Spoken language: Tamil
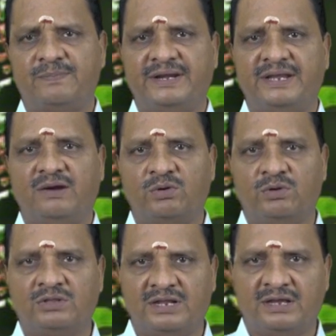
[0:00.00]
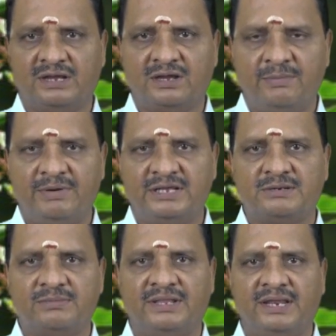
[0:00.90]
பாயிண்ட்டாக ஒரு வித
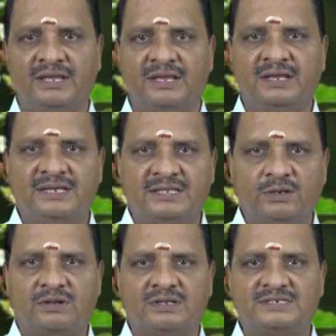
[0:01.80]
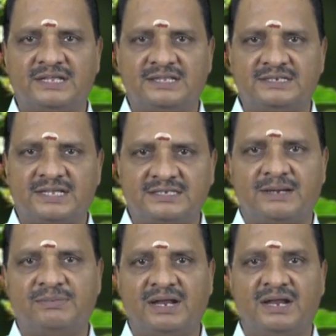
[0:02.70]
காம்பினேஷன் மாதிரி ஏதோ சேர்த்து சேர்த்து
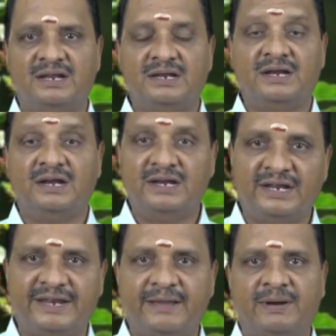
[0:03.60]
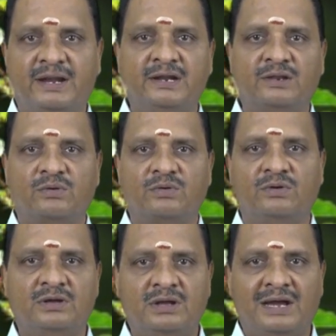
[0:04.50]
சாப்பிட்டா இன்னும் நிறைய பலன்
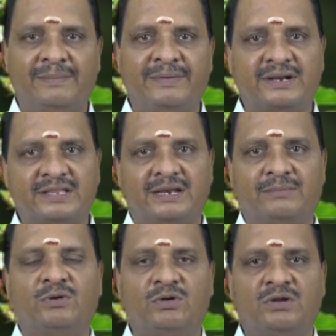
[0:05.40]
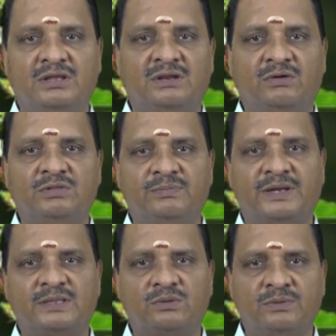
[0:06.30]
இருக்கும் அப்படின்றத நம்ம ஒரு இதில் வந்து
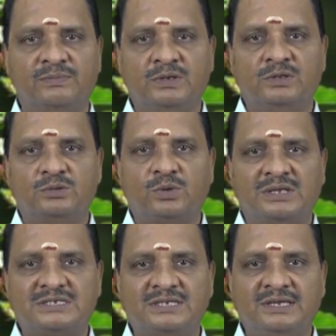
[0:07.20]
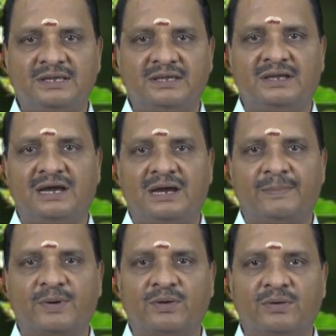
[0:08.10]
பார்த்துருவோம் துளசி
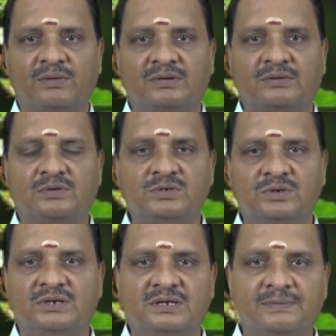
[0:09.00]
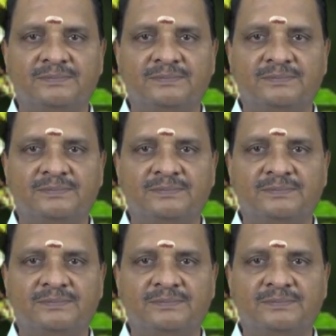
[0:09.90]
அப்புறம் கொஞ்சோன்னு